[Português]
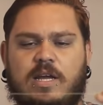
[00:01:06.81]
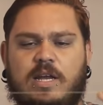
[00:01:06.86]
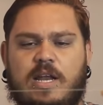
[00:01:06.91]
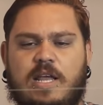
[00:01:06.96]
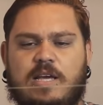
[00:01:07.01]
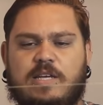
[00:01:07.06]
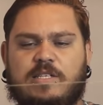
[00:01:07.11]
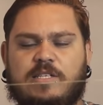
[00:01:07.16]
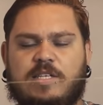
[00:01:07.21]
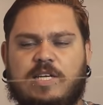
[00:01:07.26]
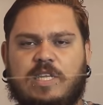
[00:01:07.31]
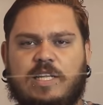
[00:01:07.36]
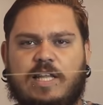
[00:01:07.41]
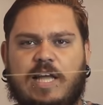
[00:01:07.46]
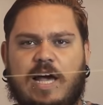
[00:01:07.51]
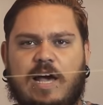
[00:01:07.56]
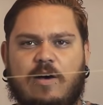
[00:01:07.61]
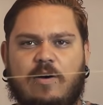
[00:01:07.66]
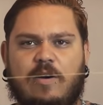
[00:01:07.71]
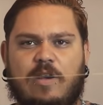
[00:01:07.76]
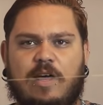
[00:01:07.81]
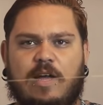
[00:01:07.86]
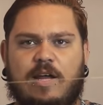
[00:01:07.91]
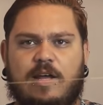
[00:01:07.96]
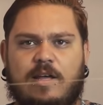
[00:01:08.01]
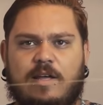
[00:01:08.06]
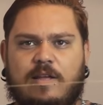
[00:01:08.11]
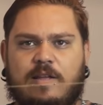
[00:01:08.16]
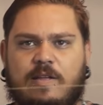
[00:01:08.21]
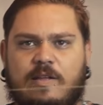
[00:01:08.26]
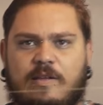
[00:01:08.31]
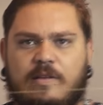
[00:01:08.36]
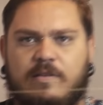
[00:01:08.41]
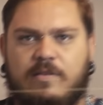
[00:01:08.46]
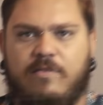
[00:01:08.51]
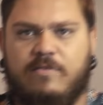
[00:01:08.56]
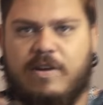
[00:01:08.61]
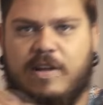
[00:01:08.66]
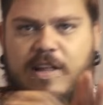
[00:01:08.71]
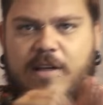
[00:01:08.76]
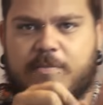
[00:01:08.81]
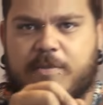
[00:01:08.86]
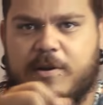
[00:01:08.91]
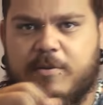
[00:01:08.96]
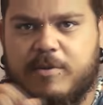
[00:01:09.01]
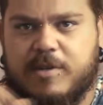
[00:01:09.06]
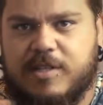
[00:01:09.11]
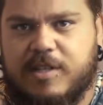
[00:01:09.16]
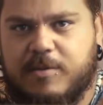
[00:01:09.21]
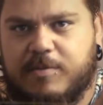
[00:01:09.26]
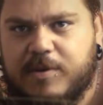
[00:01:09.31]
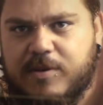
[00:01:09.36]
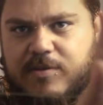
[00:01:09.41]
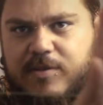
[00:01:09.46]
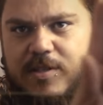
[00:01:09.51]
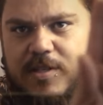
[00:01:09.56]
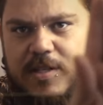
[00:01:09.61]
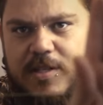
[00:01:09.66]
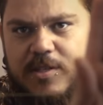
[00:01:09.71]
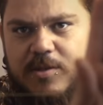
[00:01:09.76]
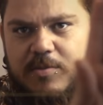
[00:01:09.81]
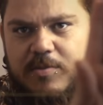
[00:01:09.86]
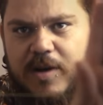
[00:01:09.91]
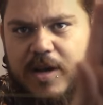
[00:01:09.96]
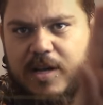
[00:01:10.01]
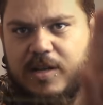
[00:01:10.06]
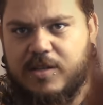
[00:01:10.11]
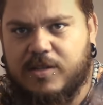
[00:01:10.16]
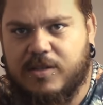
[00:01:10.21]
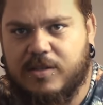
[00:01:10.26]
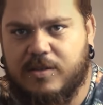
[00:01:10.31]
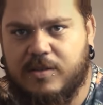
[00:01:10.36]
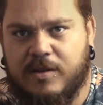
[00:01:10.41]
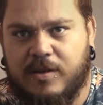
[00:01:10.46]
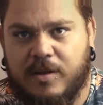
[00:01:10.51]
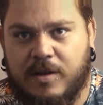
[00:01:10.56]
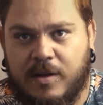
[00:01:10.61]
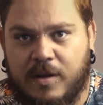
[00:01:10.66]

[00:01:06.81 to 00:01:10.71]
Linhazinha da hora. Não vai dar pra mostrar pra vocês de pertinho.